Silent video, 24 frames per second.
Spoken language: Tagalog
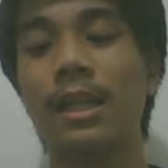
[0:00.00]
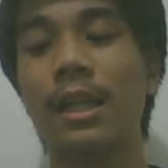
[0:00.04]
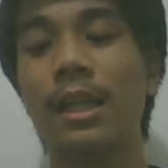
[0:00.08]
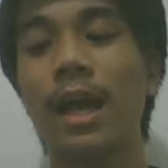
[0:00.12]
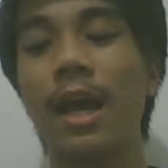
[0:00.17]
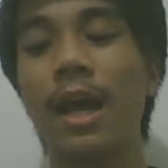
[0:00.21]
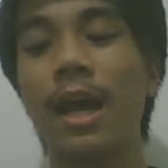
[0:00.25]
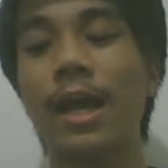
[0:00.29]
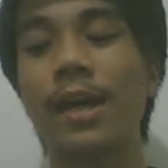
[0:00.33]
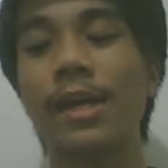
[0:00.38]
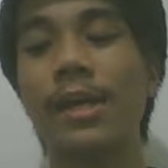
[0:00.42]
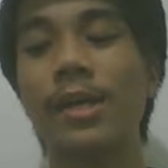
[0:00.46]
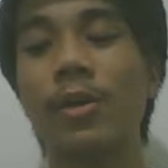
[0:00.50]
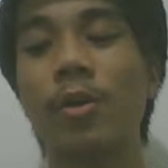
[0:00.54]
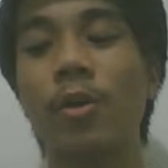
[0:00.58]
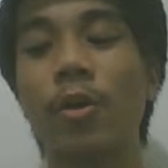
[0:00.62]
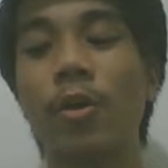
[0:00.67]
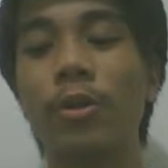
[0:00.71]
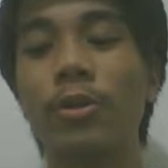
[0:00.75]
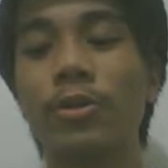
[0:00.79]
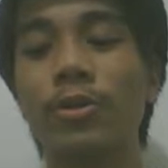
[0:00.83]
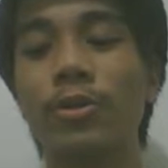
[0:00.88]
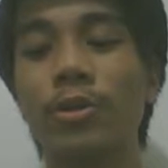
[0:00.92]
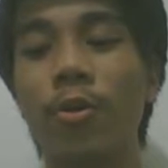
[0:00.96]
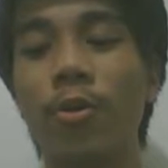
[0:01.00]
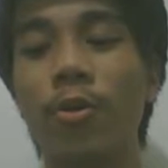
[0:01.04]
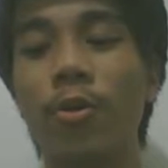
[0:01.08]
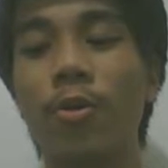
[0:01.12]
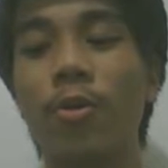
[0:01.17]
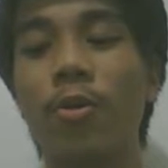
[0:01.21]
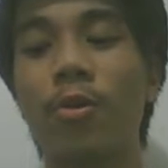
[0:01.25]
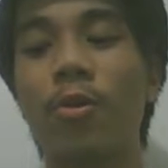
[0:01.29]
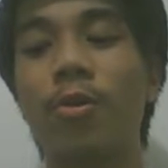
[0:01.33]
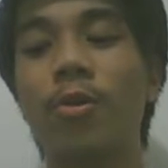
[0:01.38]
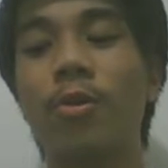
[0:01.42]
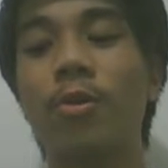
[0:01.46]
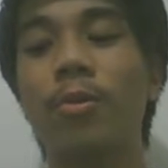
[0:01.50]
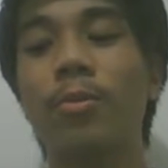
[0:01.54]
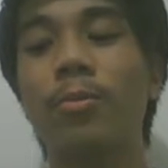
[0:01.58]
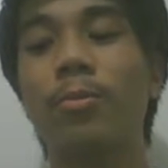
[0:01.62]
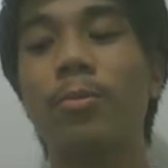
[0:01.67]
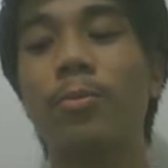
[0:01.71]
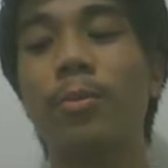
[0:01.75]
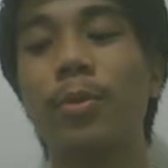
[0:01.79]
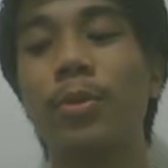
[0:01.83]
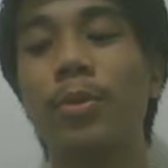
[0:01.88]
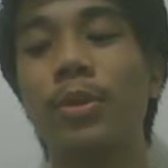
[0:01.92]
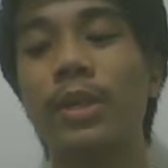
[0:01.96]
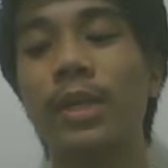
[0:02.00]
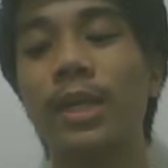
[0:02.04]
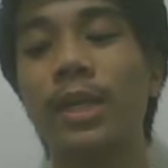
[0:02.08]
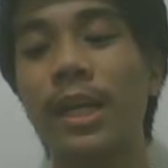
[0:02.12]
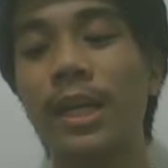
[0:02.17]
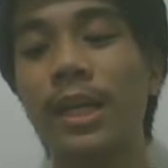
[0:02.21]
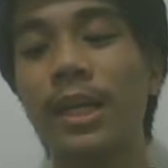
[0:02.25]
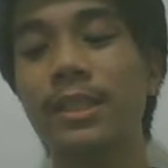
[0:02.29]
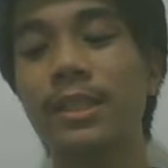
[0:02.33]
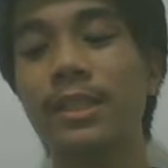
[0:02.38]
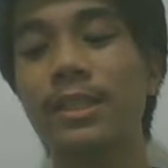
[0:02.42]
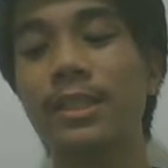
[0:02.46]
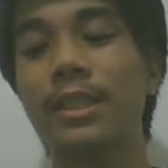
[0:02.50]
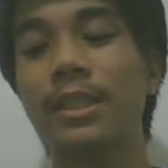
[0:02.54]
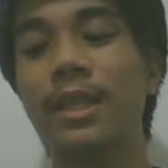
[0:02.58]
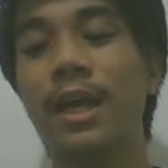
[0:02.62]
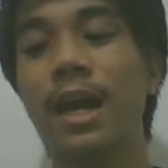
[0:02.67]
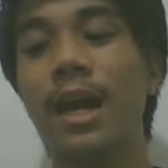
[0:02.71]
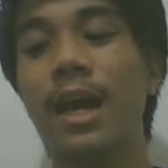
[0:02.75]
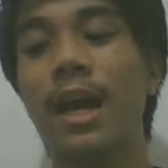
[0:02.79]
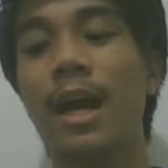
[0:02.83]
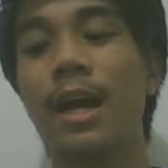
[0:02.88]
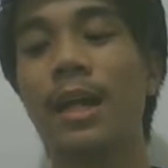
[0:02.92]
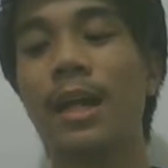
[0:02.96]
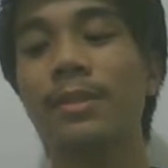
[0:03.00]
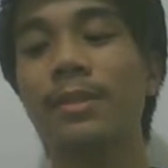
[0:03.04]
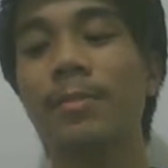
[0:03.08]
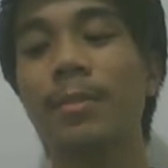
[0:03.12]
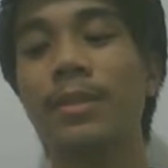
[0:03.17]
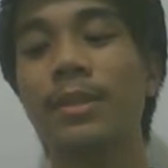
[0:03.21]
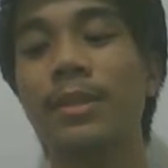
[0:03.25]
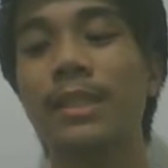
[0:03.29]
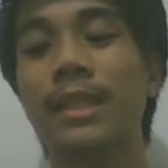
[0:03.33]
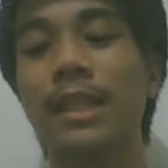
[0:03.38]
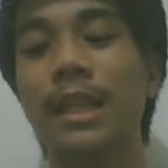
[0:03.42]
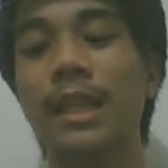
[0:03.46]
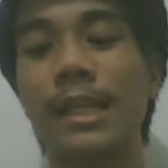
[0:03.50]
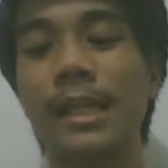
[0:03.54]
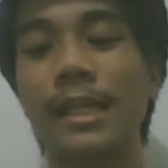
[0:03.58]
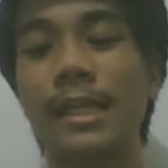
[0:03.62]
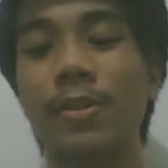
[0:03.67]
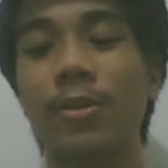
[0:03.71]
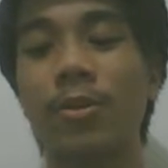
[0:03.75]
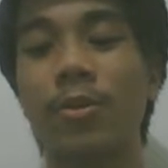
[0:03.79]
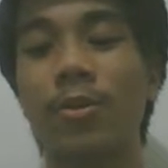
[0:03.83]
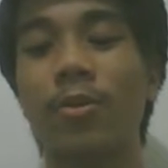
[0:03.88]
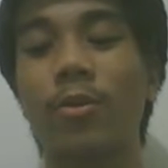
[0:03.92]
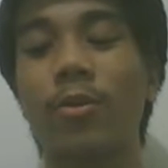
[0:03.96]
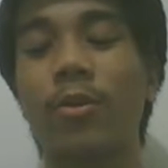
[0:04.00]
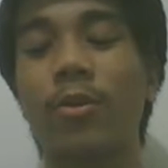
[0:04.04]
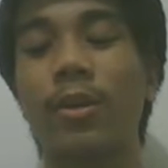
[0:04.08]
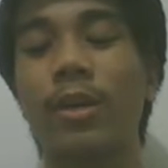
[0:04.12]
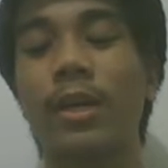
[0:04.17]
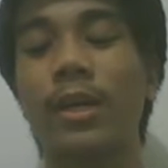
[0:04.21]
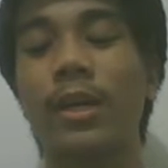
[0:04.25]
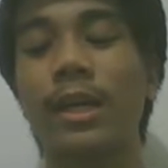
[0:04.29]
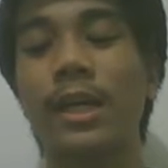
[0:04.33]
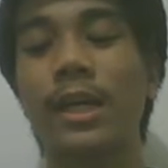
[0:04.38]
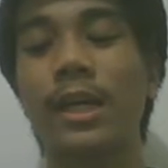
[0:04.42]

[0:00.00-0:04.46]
Sila ay konyo, burgis, at matatalino.